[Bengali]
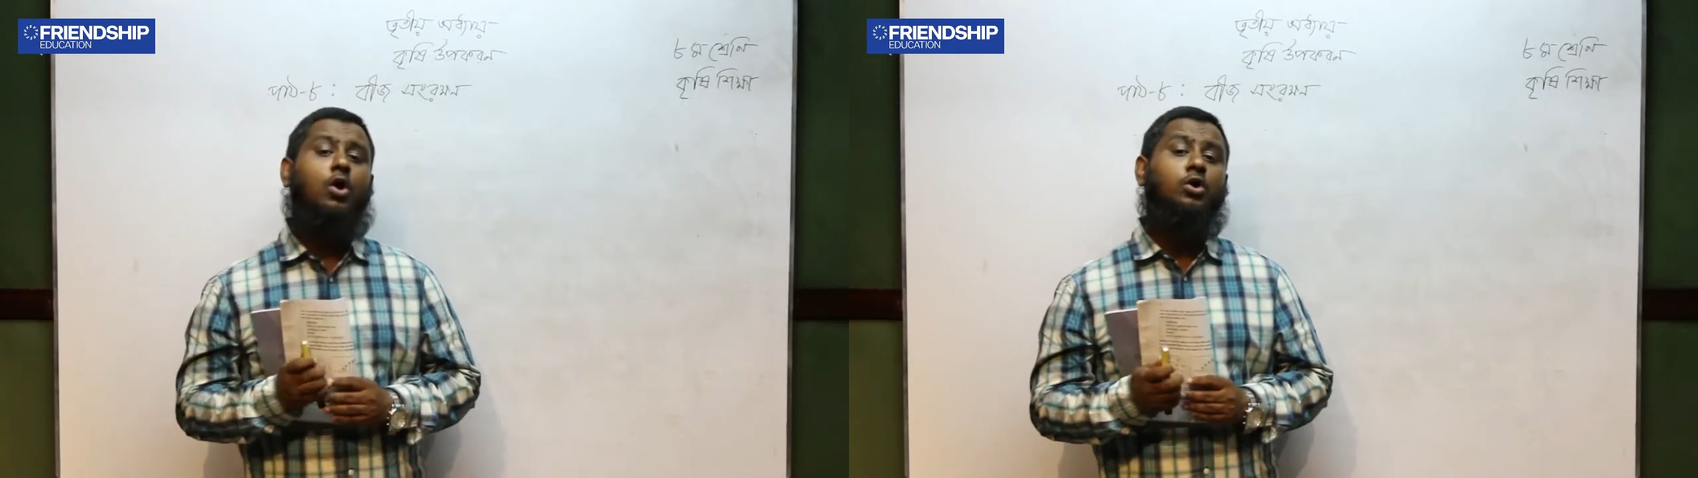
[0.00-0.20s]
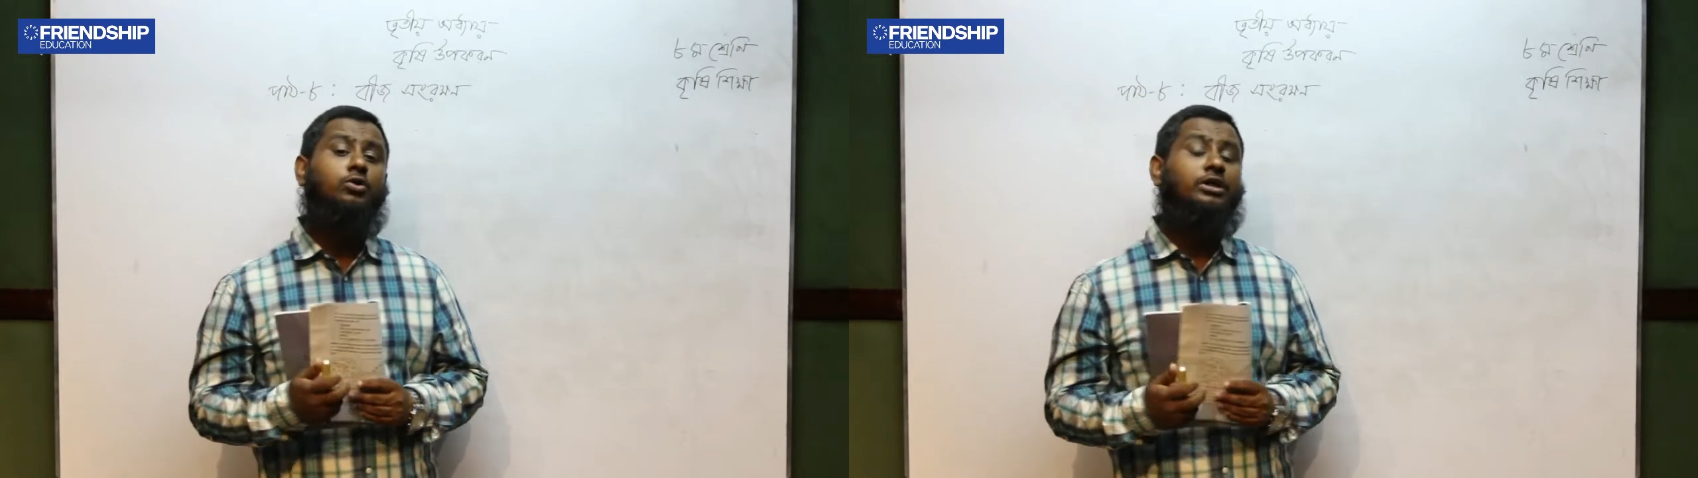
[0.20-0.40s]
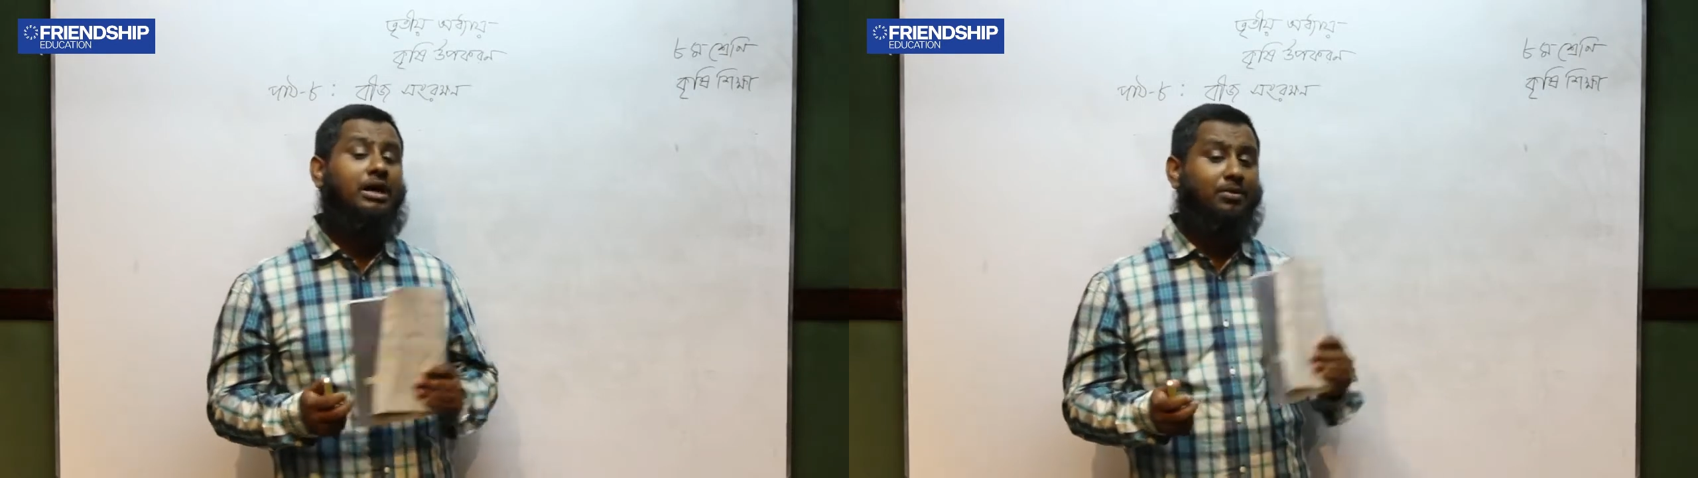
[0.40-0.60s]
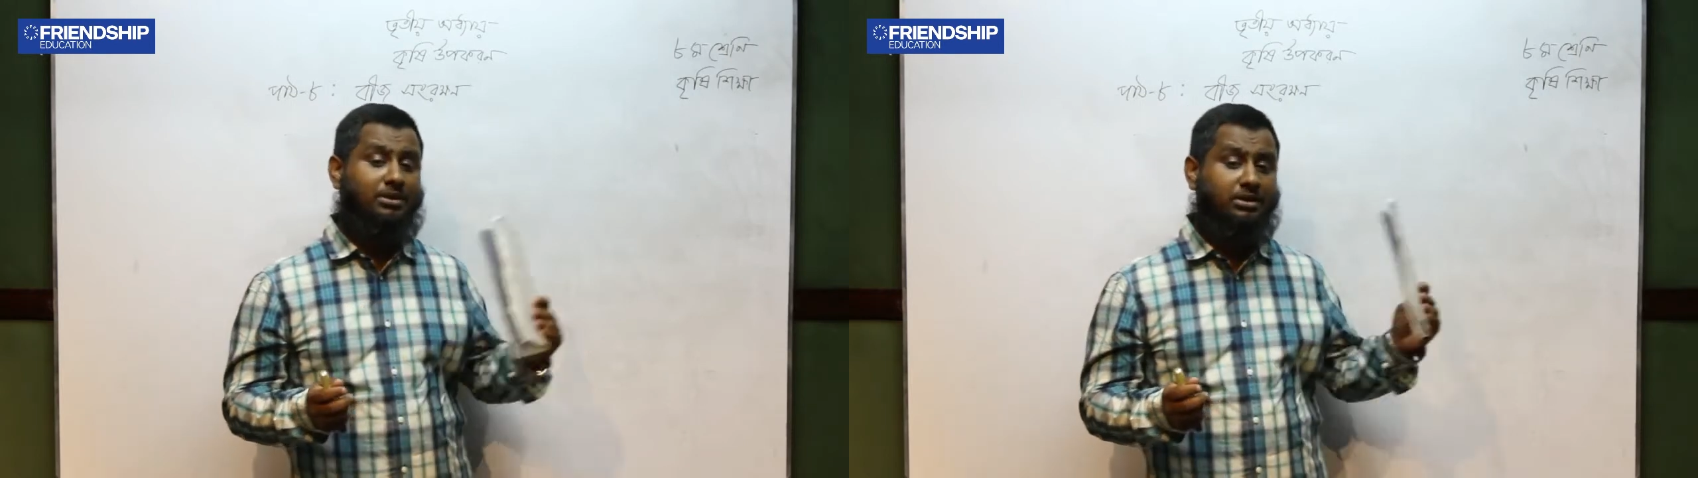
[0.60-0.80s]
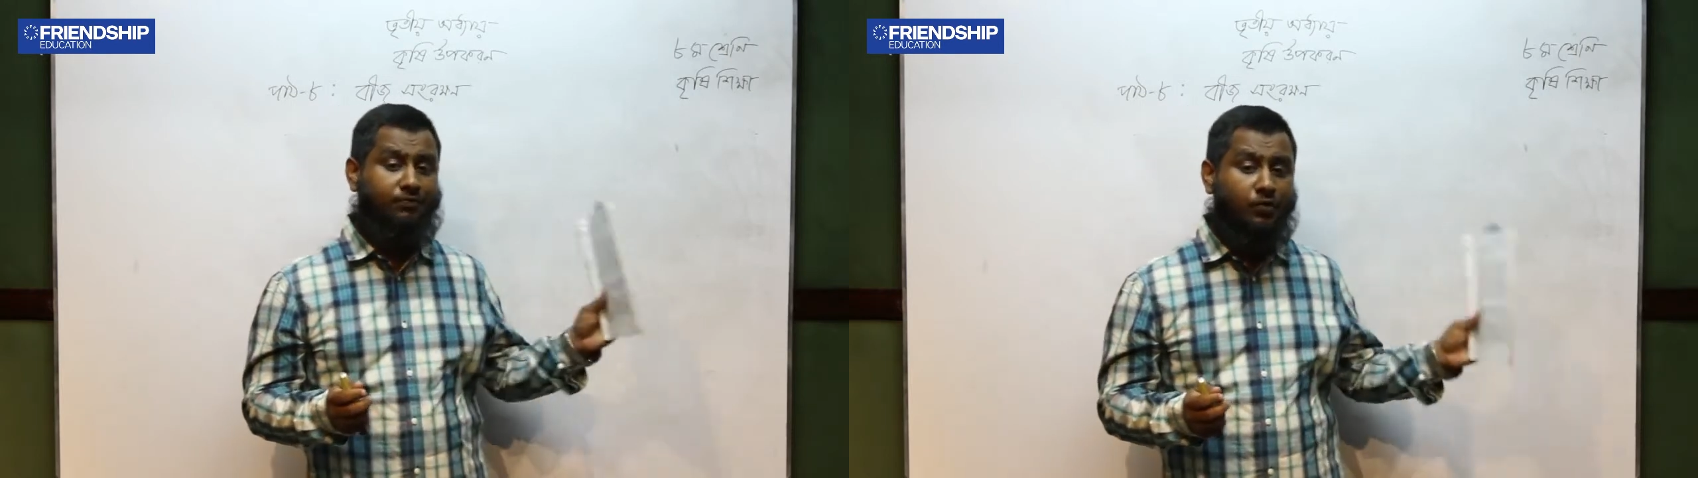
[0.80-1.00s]
অন্যদিকে
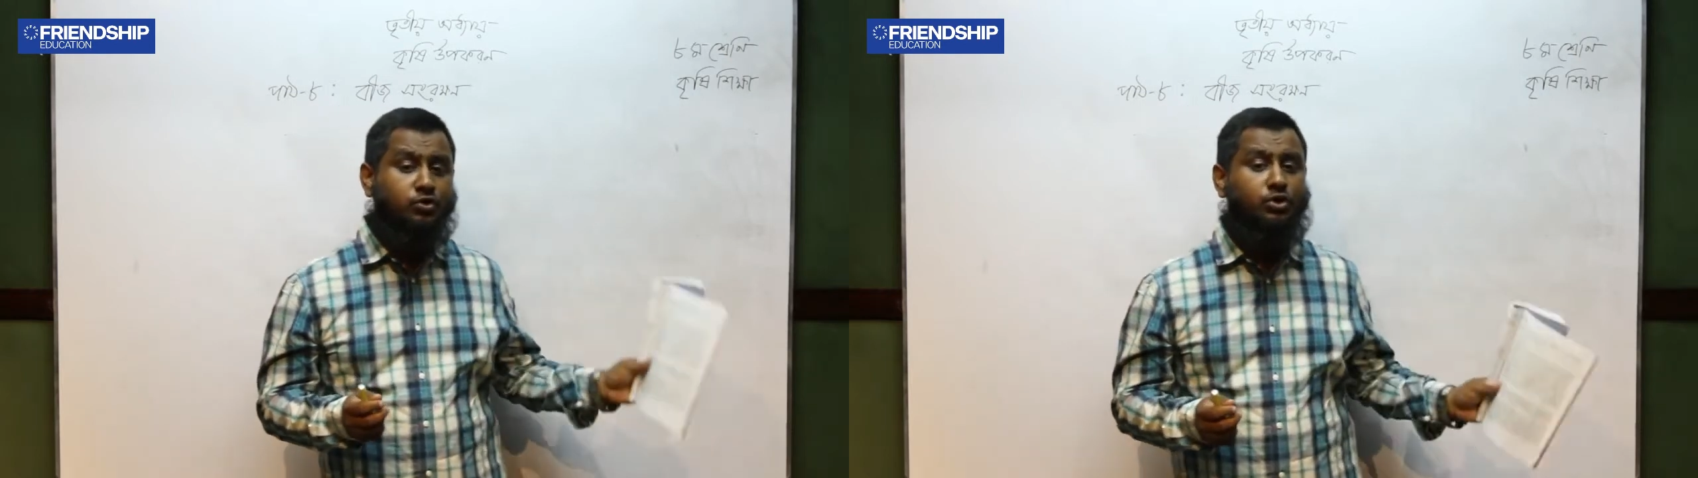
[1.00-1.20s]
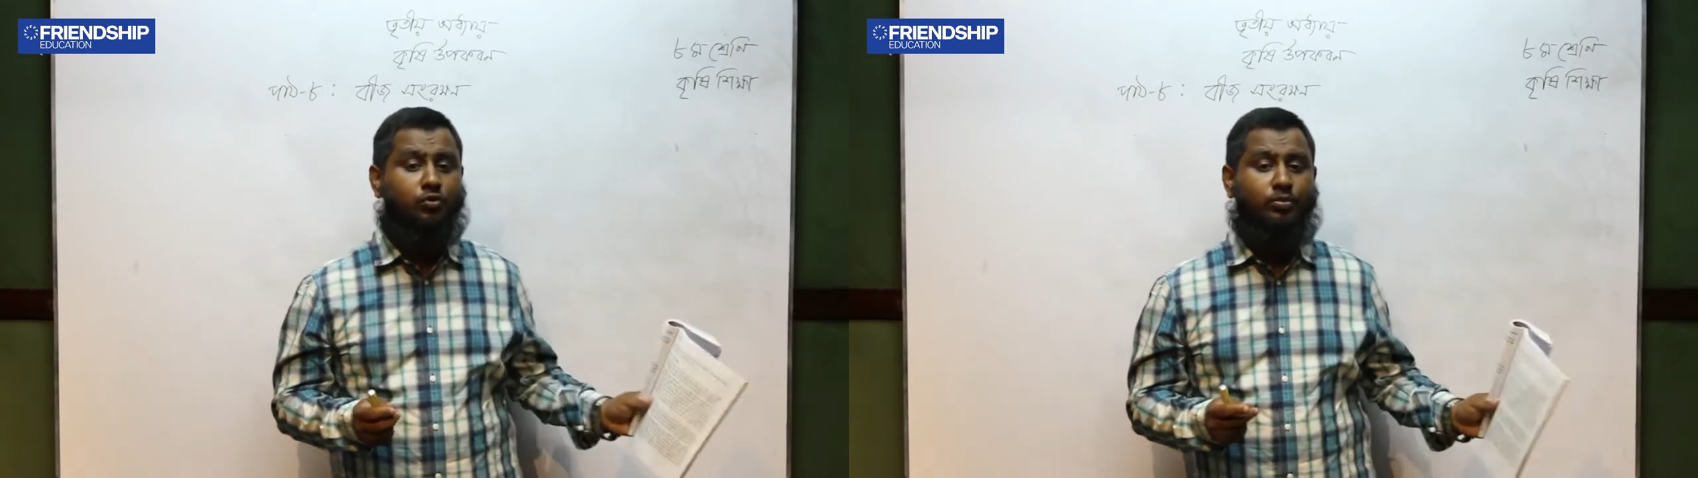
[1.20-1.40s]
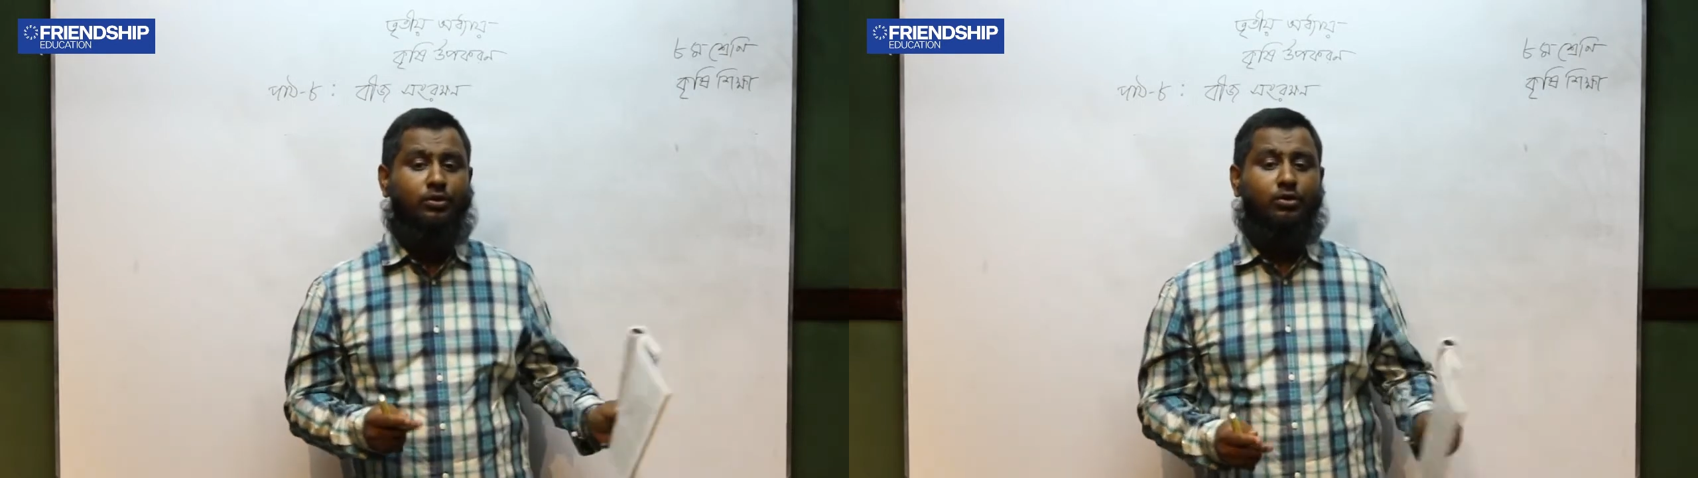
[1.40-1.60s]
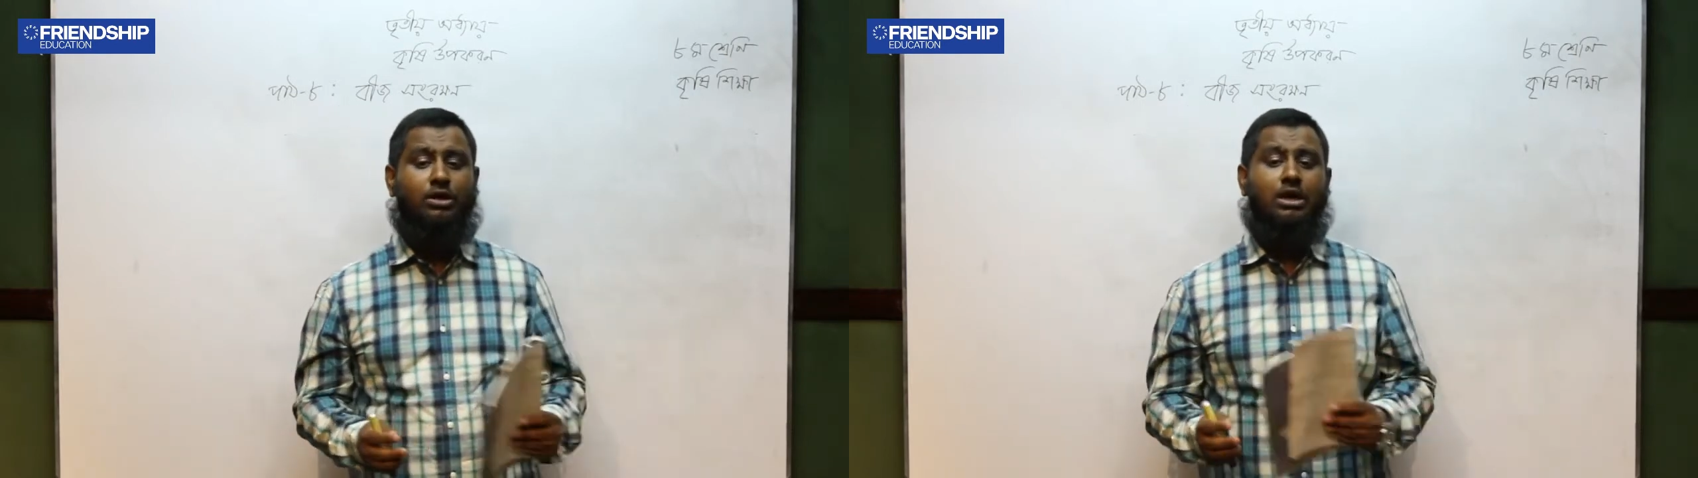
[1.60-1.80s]
আমাদের যে ফসল উৎপাদন